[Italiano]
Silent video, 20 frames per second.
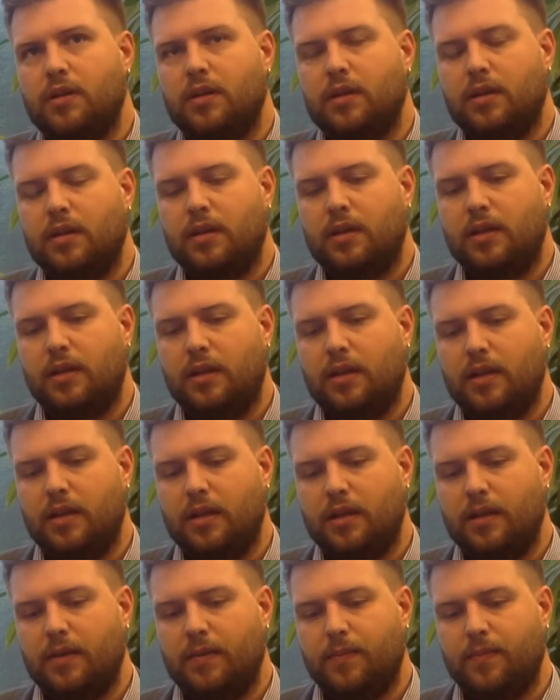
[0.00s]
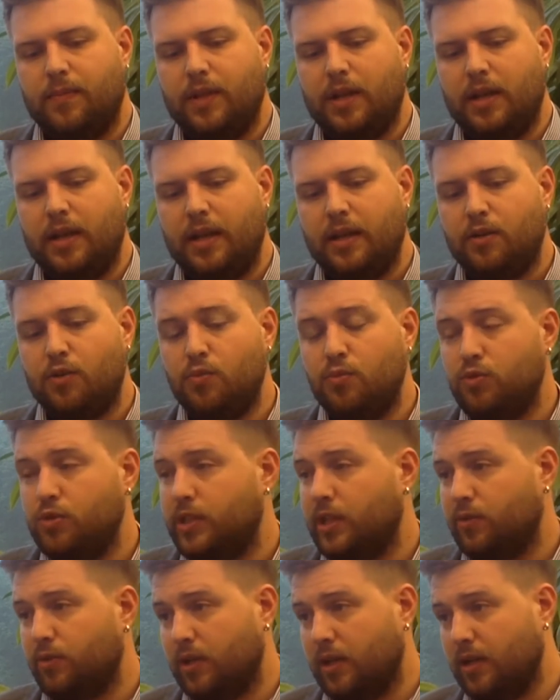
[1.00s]
eh, il, ehm,
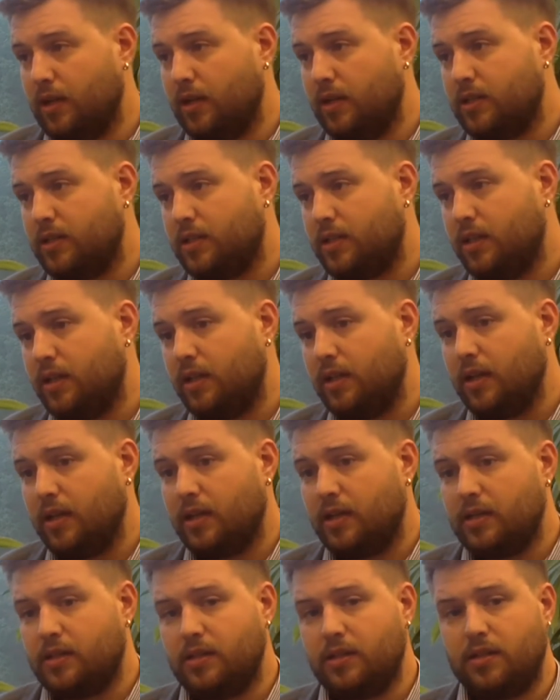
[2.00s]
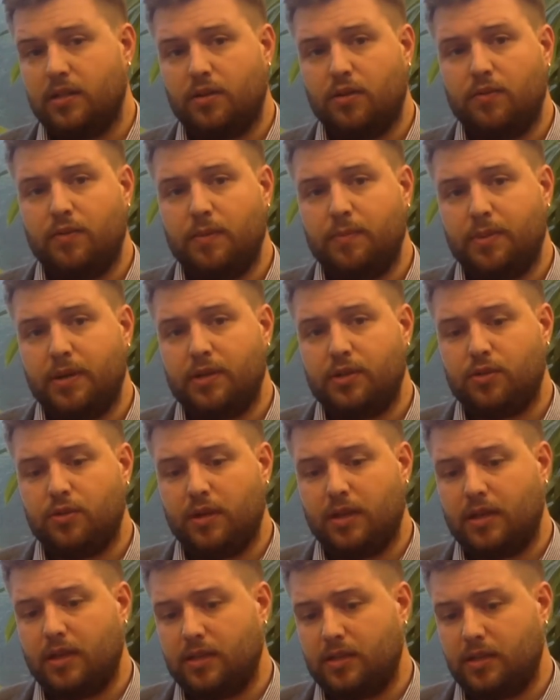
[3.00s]
l'Ecomuseo della Lessinia che si trova
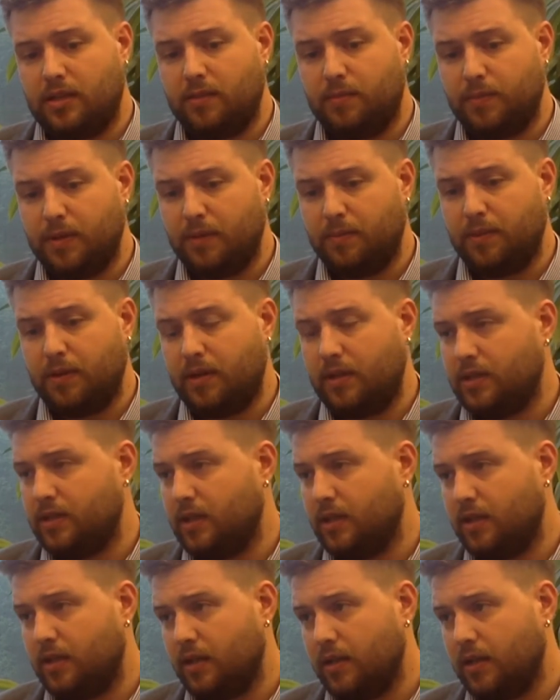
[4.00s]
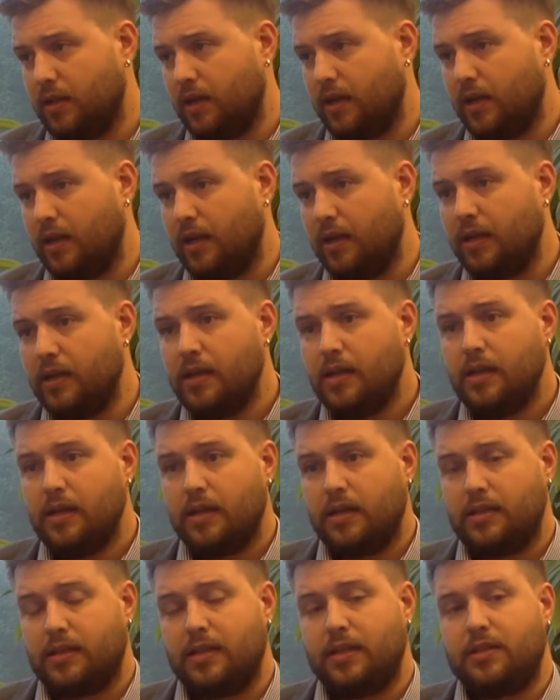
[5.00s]
presso la casa di Pepper di Sant'Andrea
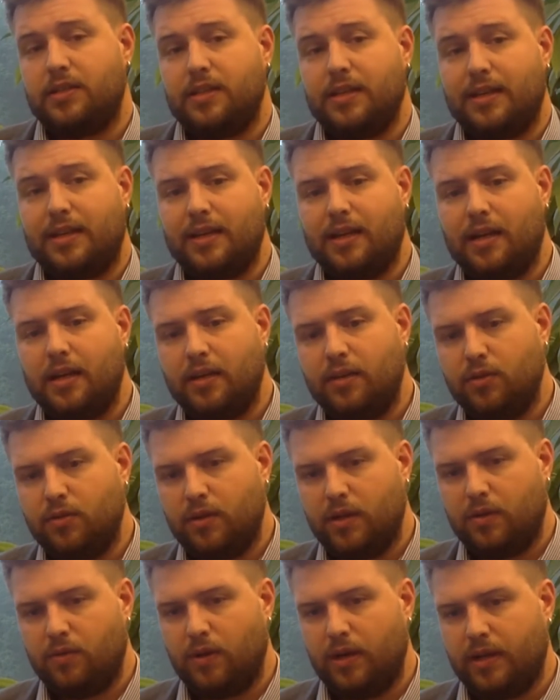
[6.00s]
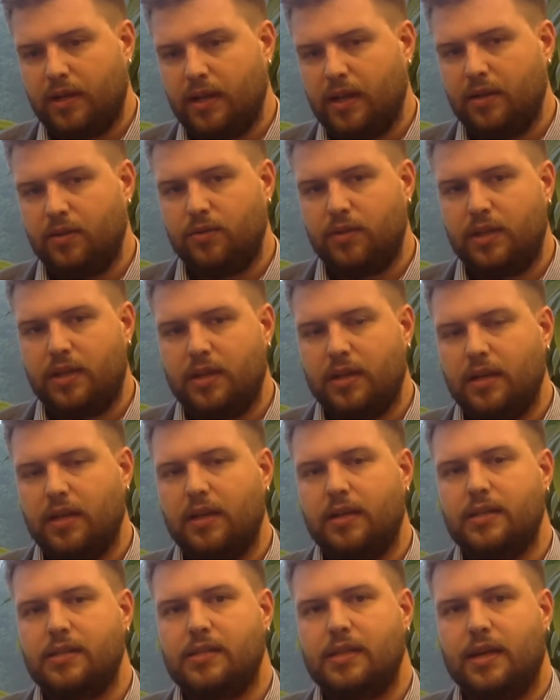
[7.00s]
che sta cercando da qualche anno di
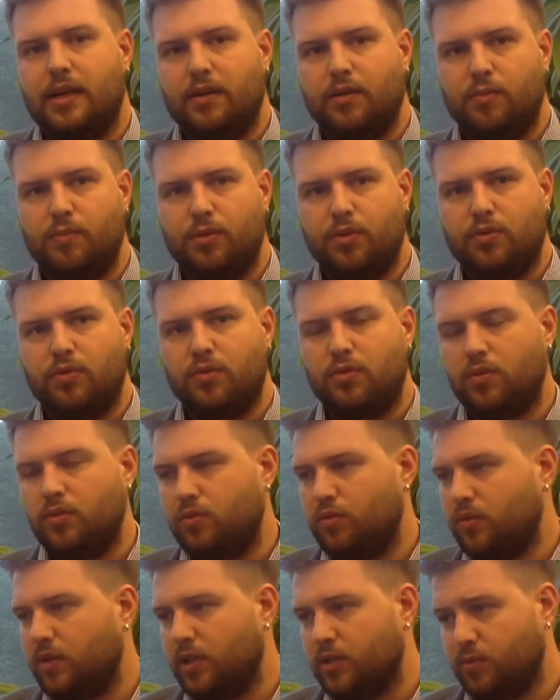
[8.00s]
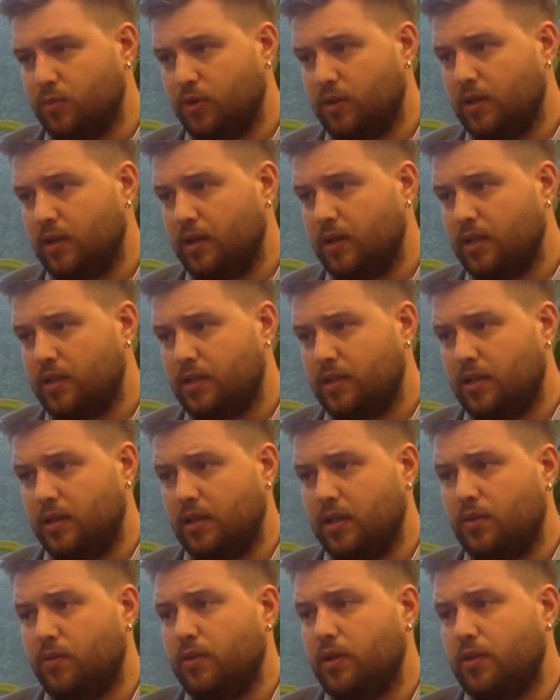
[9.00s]
canalizzare un po' tutto il turismo della
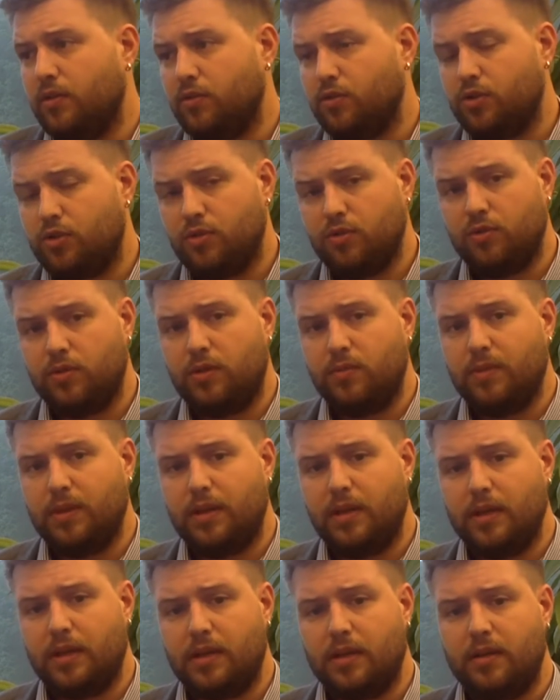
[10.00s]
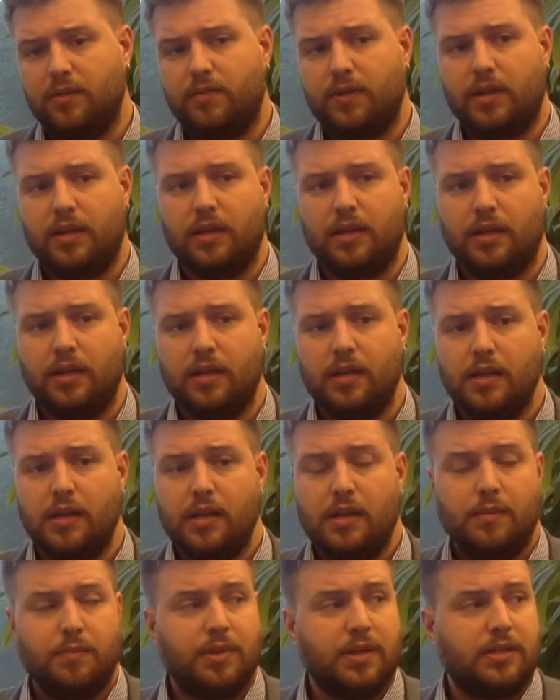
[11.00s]
Lessinia, quindi non solo di Badia Calavena,
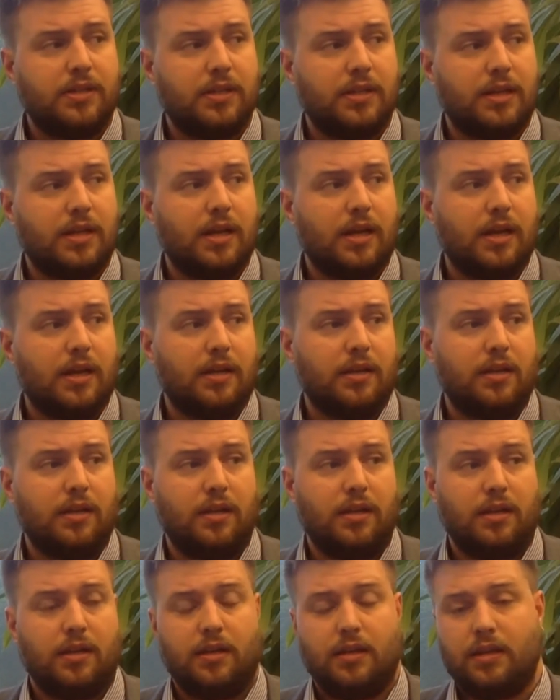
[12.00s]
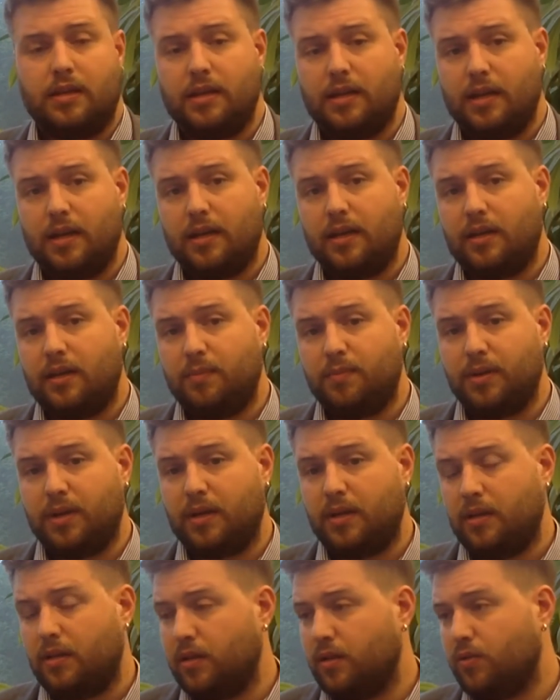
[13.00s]
per cercare di, di creare dei
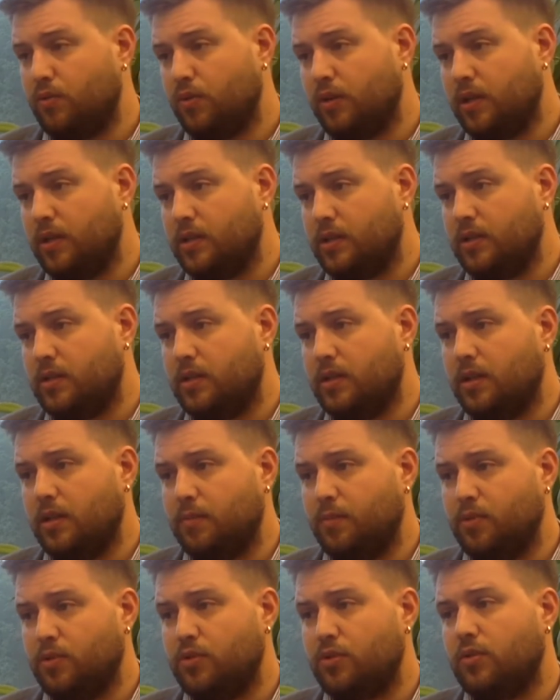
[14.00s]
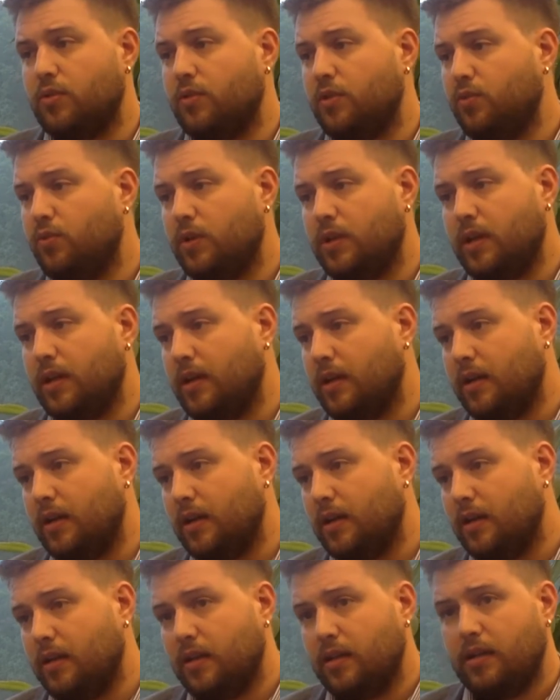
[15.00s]
pacchetti turistici che possono
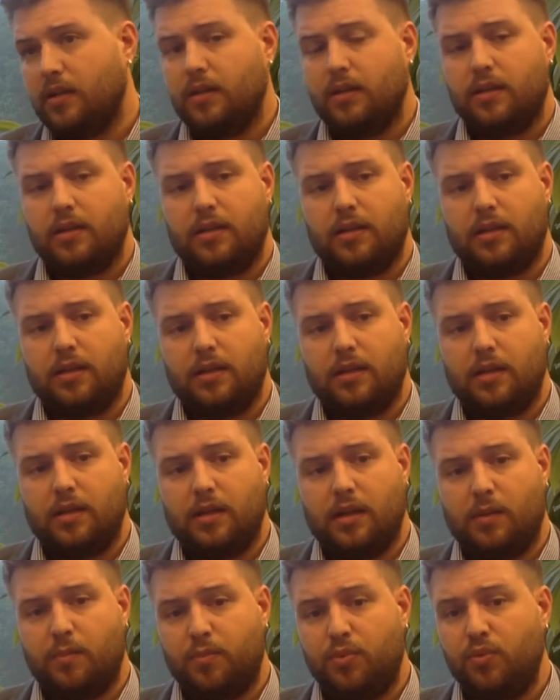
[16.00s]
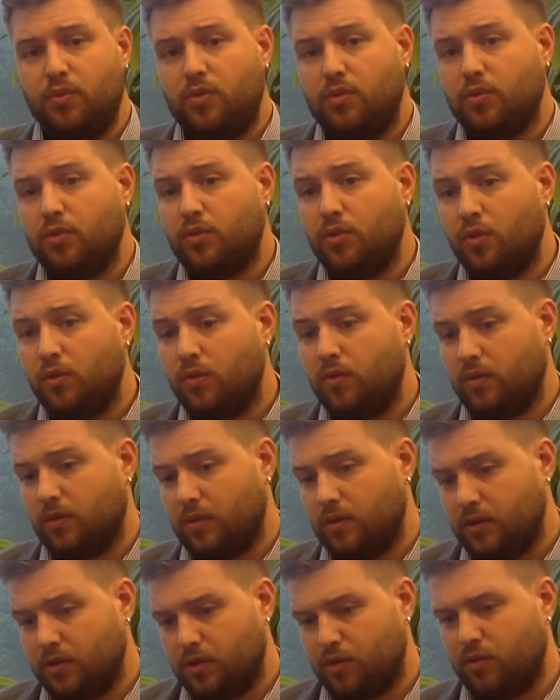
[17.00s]
aiutare eh, appunto
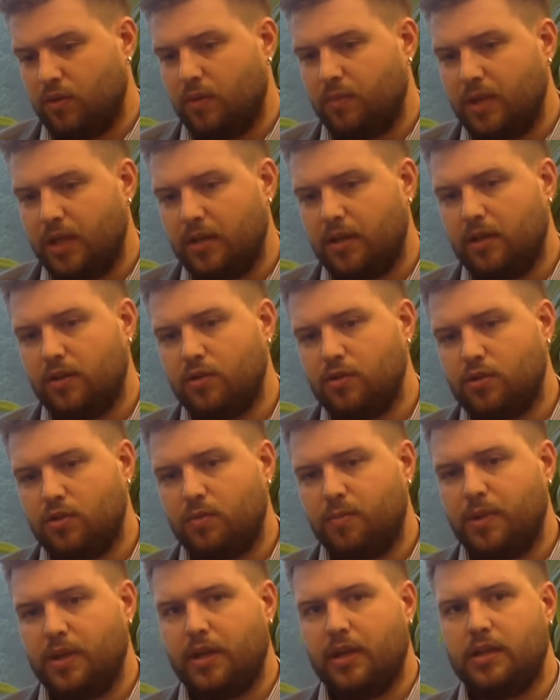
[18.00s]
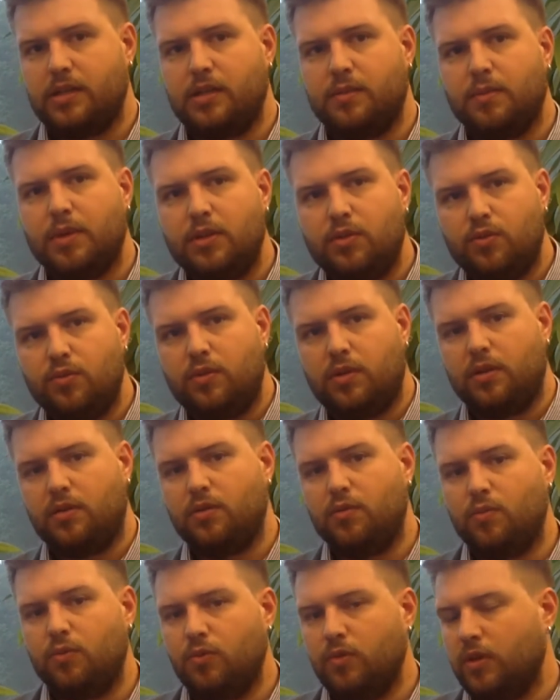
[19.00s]
non solamente il nostro paese ma
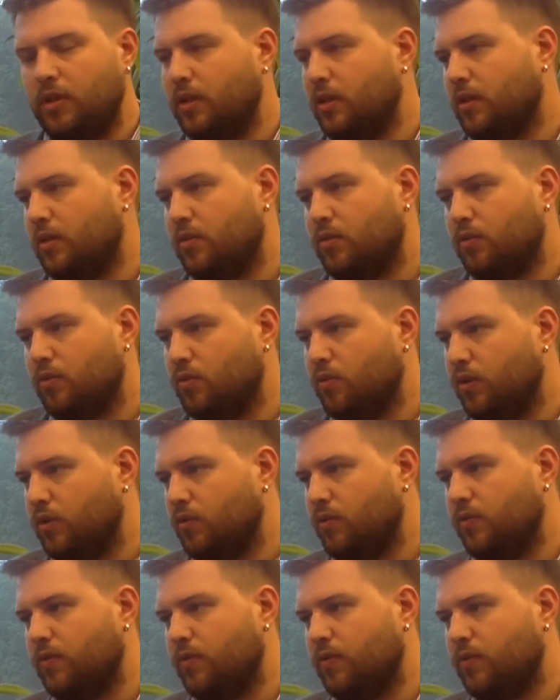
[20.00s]
tutti i comuni con cui